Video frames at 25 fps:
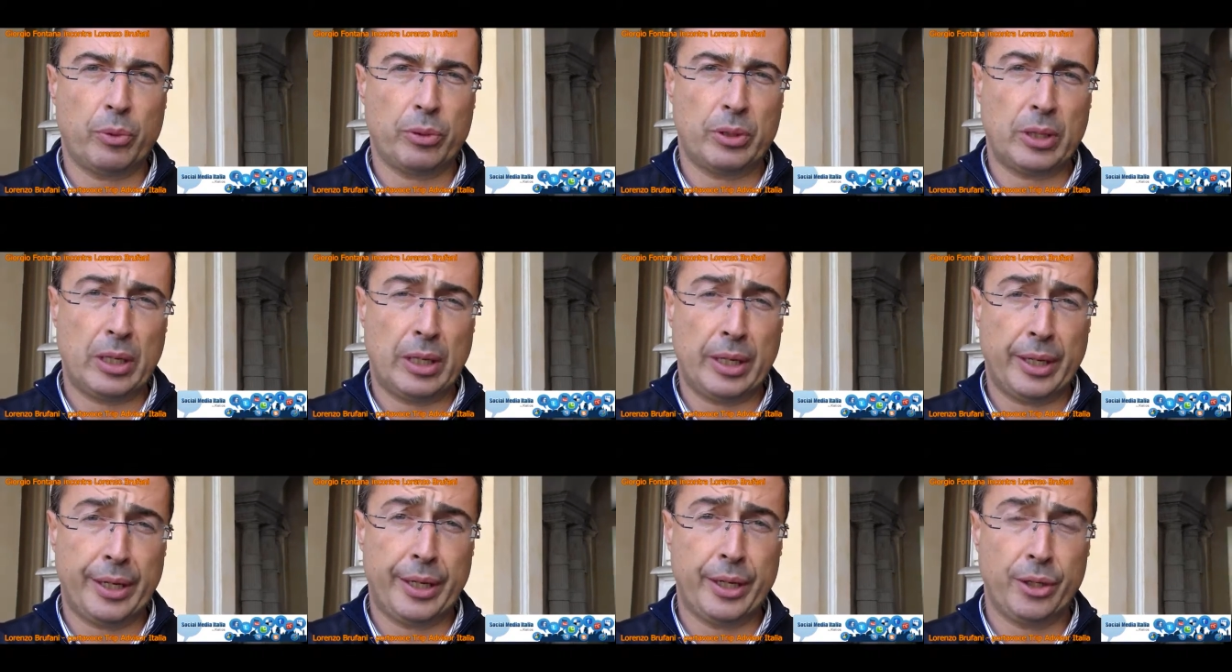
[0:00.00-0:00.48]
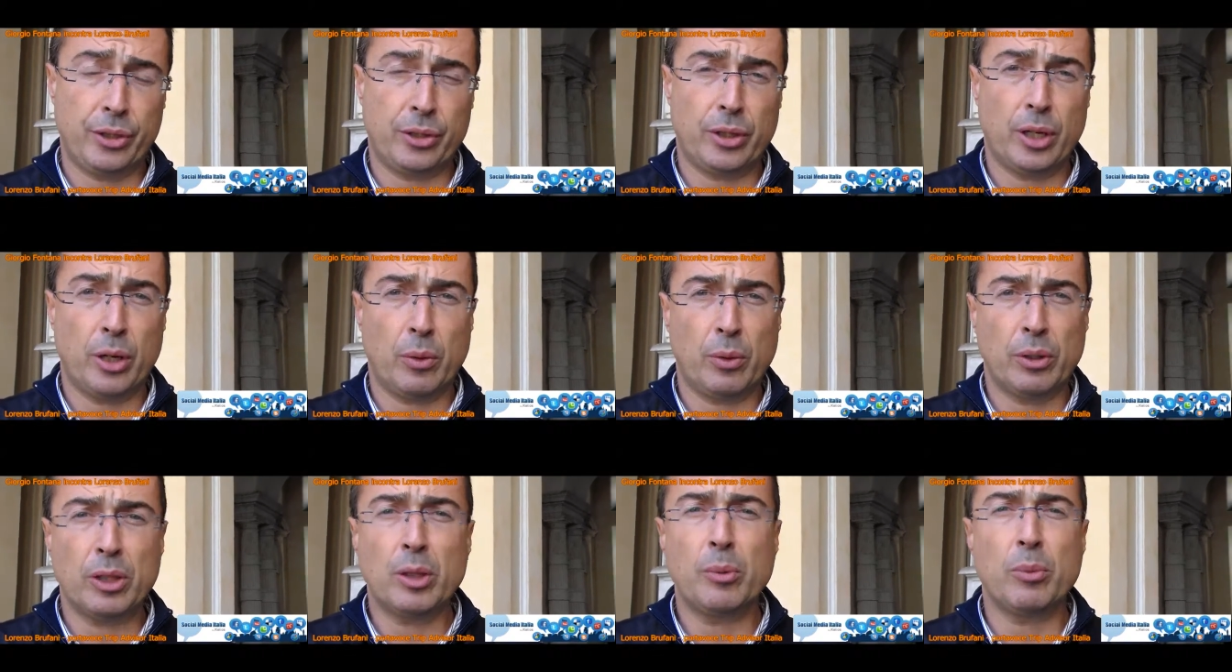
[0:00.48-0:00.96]
possa
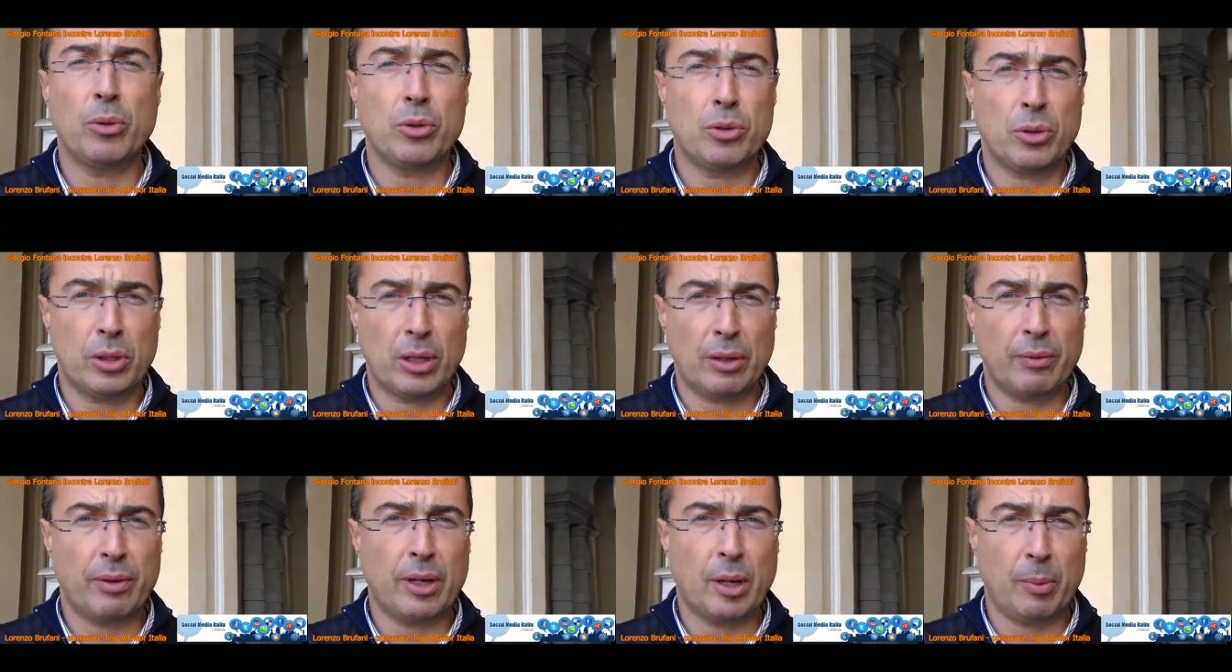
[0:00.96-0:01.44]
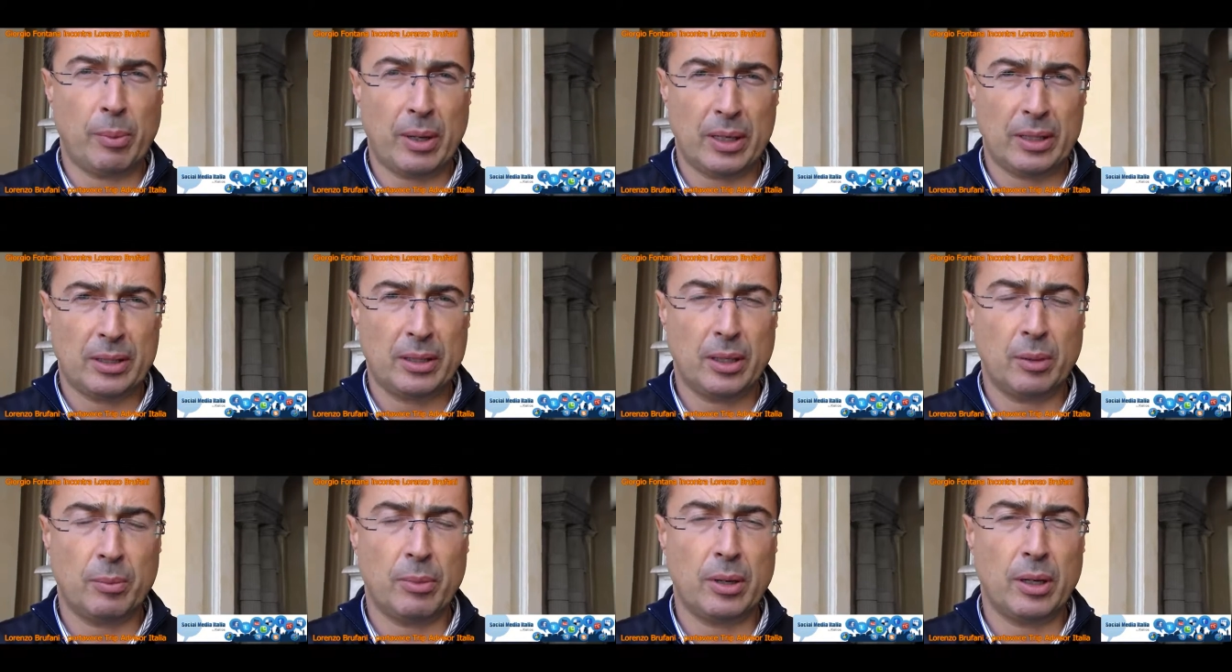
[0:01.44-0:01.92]
crescere, quindi bisogna avere
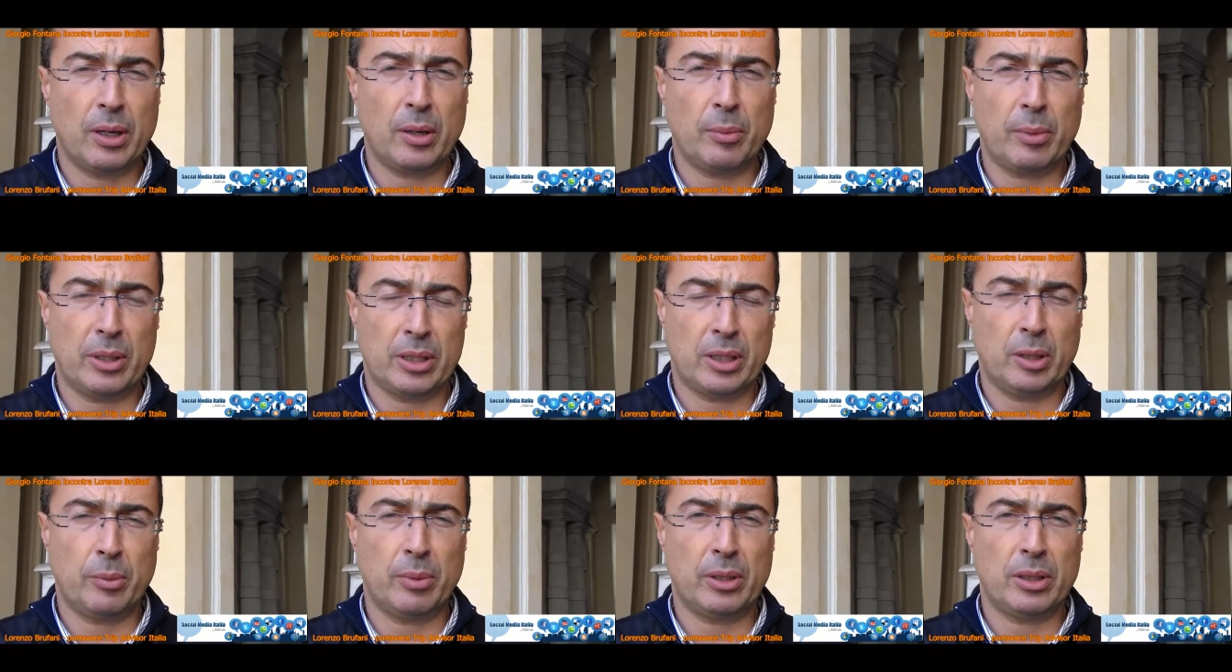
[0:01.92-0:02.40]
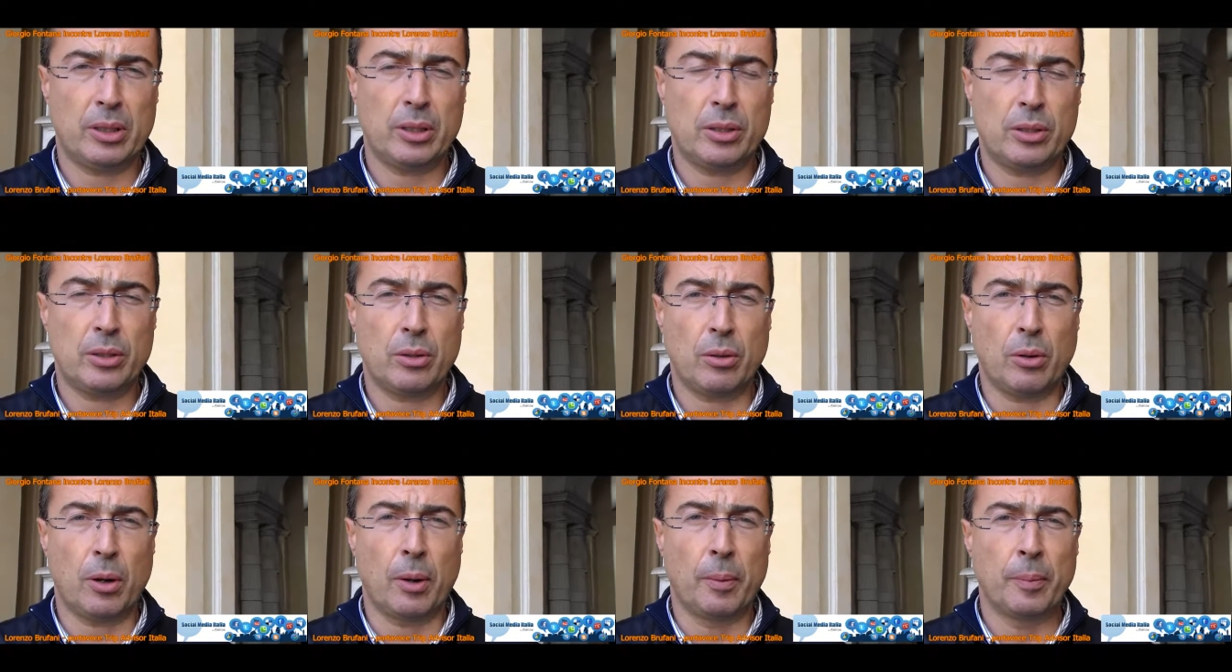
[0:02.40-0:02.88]
massima, massima
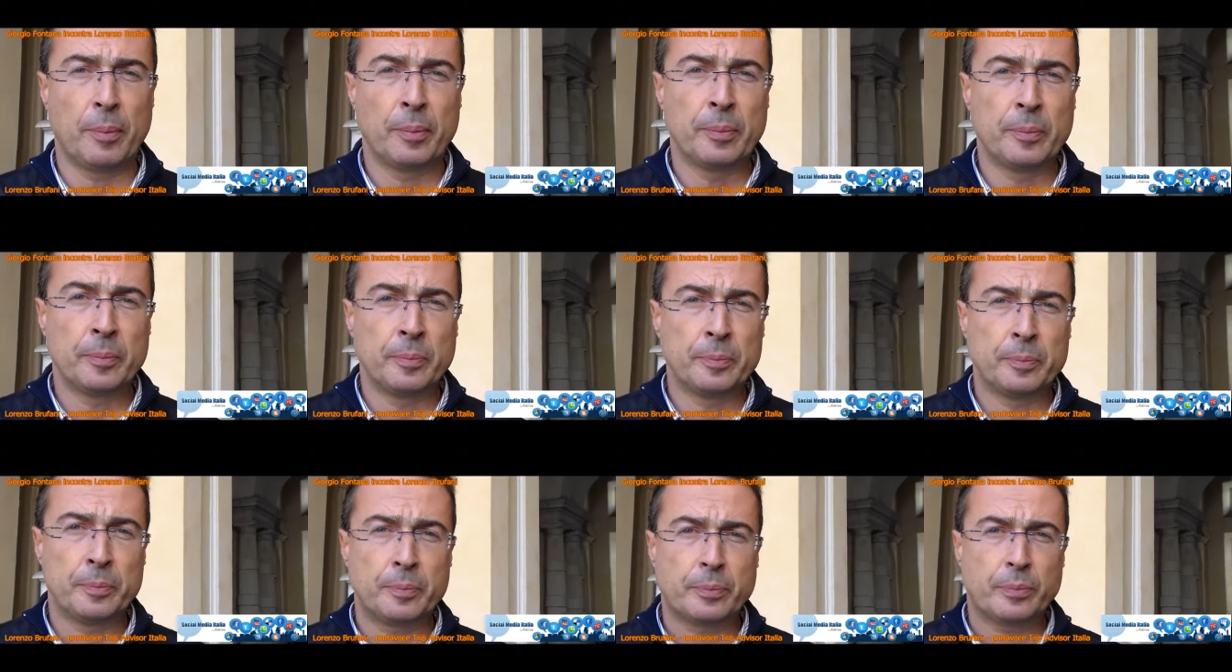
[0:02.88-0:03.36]
attenzione.